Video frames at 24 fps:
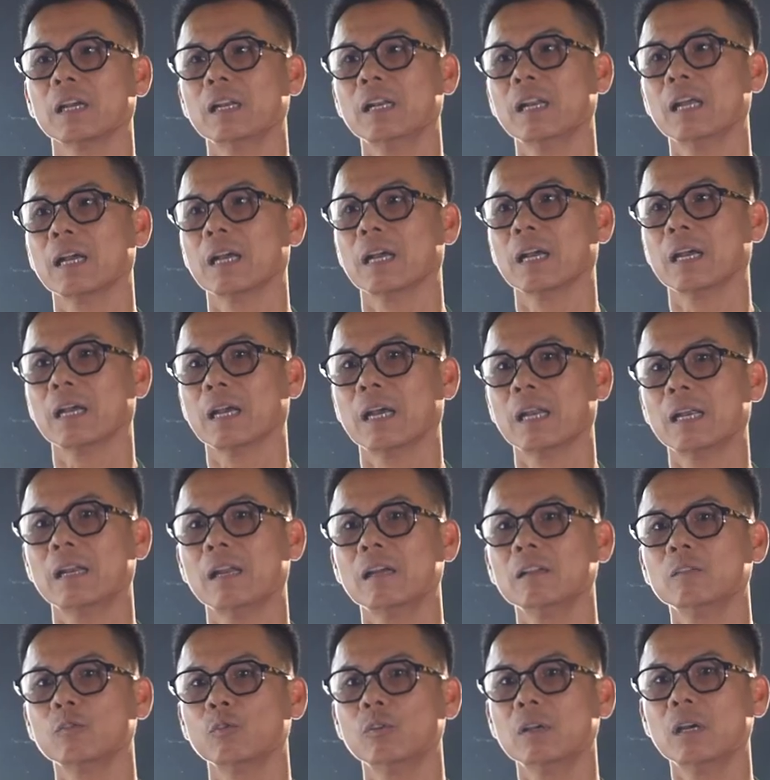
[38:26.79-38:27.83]
là anh
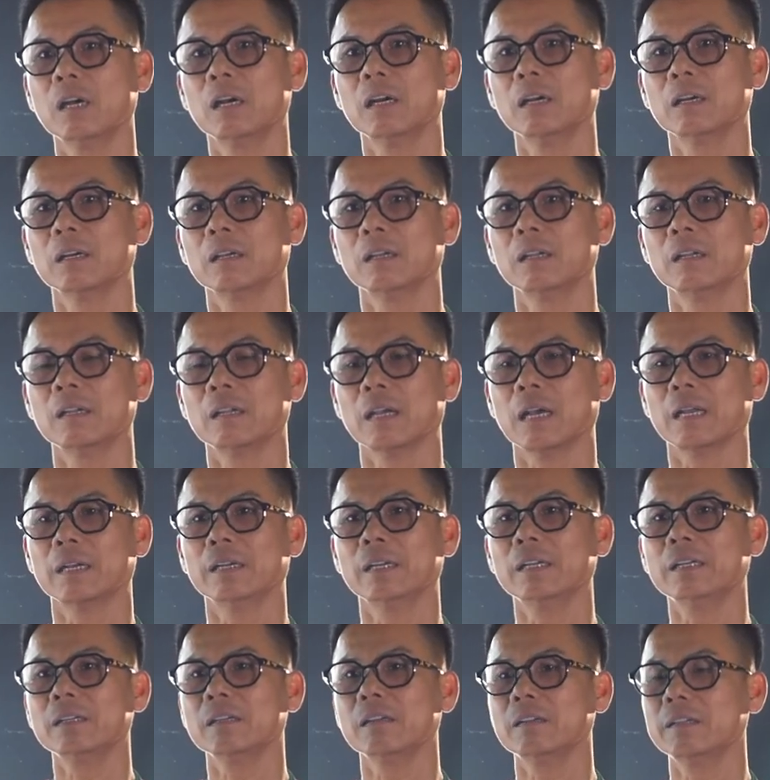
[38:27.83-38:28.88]
lớn tuổi hơn, anh
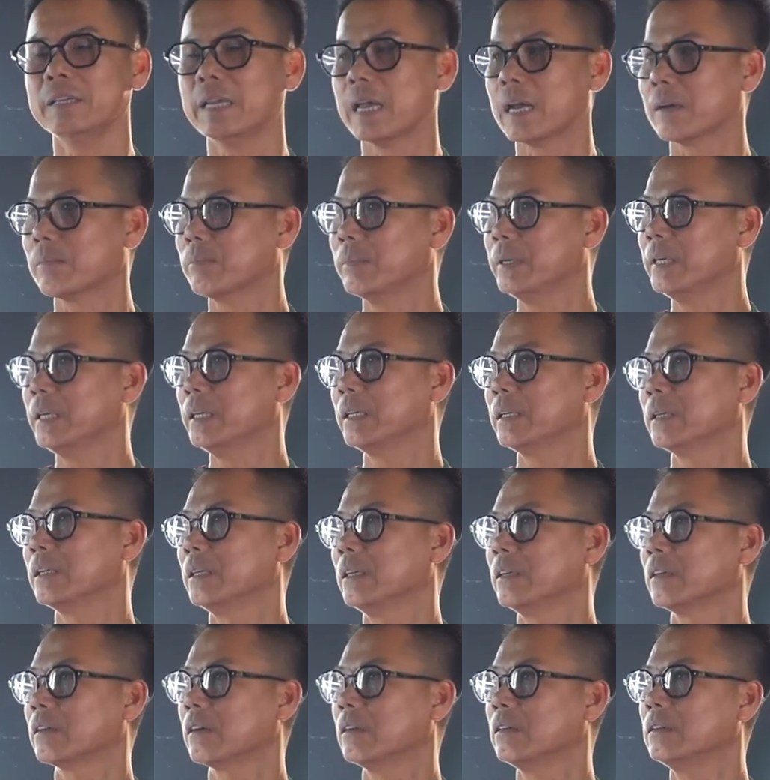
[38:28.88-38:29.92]
ít cái dạt biên,
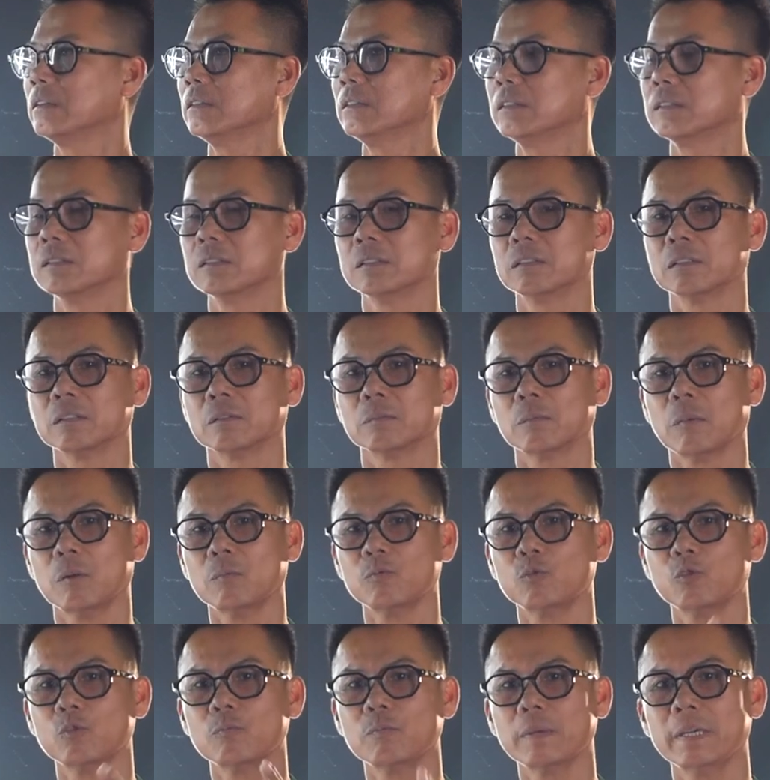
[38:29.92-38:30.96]
có những đường
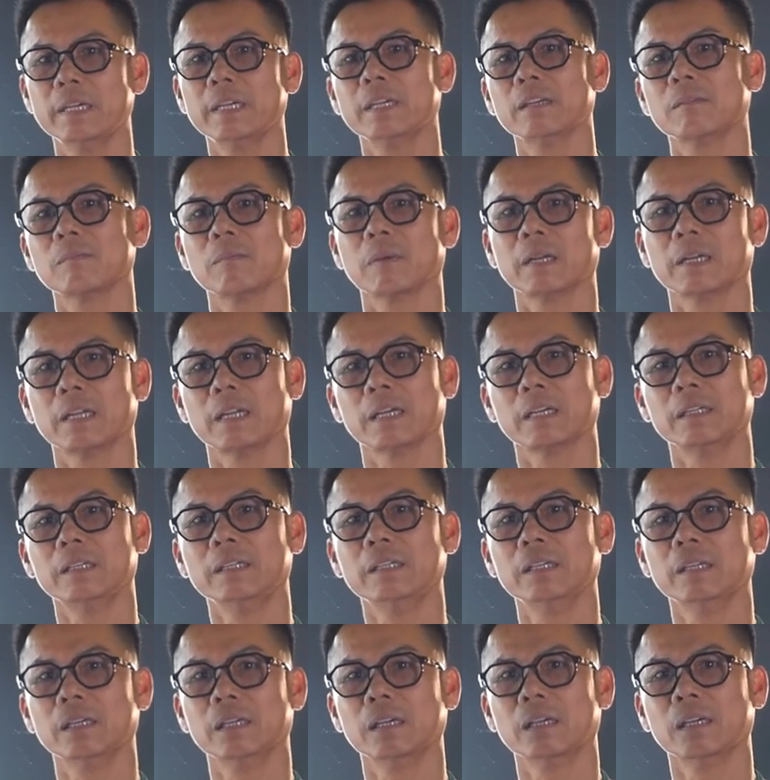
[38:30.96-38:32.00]
bóng xuống biên mà
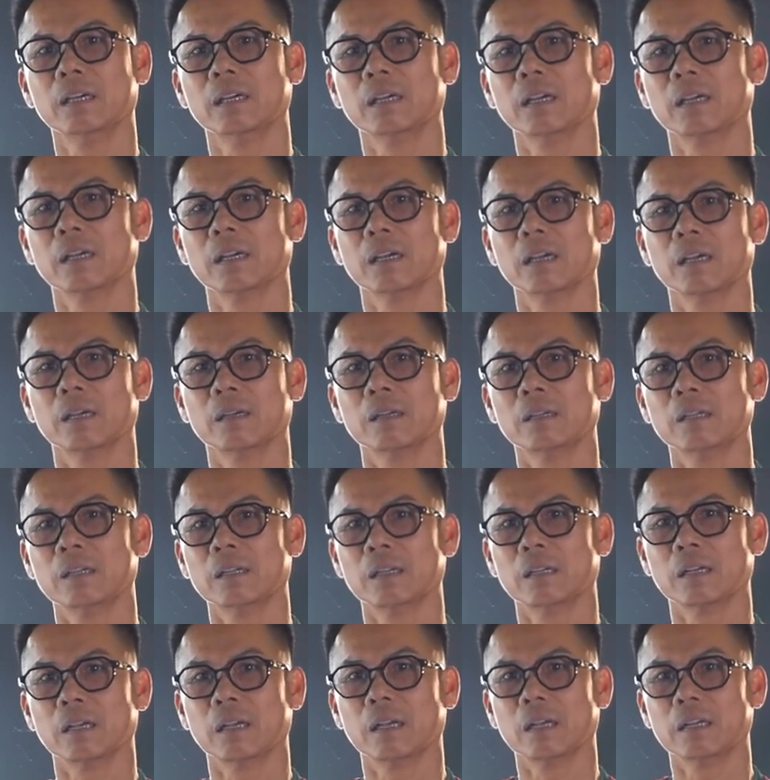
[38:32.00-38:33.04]
để uh,
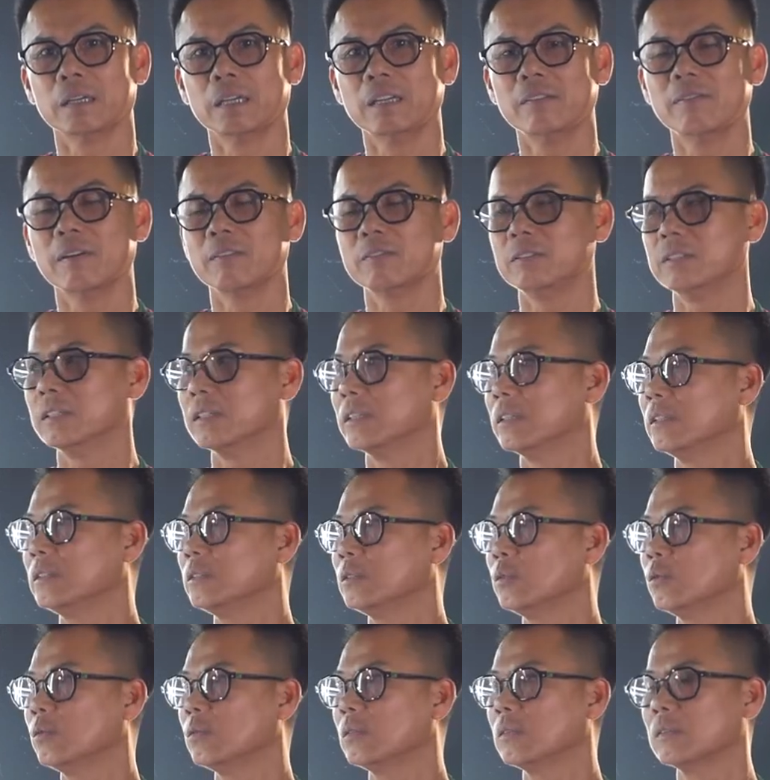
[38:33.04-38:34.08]
À, đi vào giữa
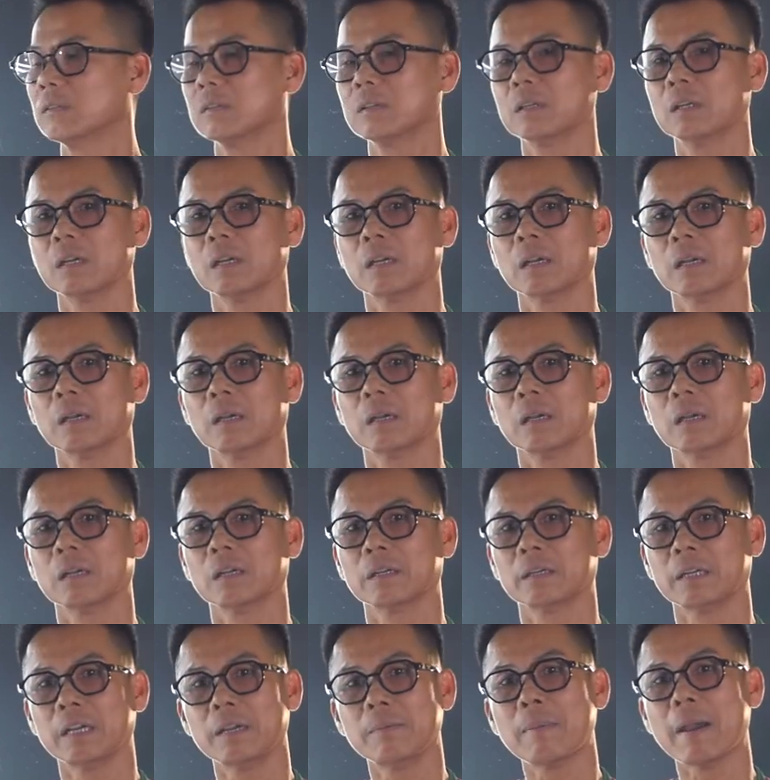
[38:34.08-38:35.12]
suốt uh,
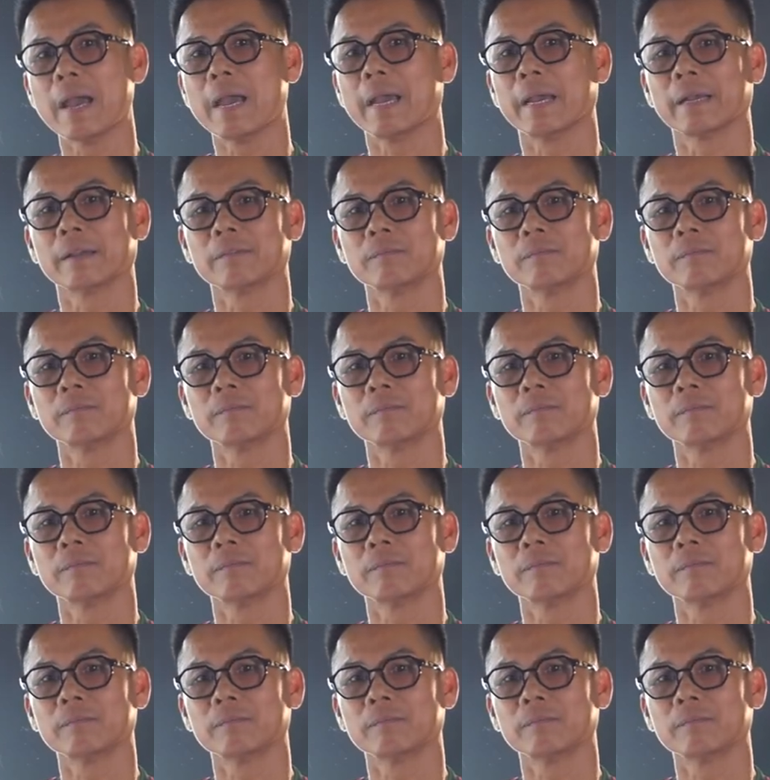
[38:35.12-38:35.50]
ghi bàn,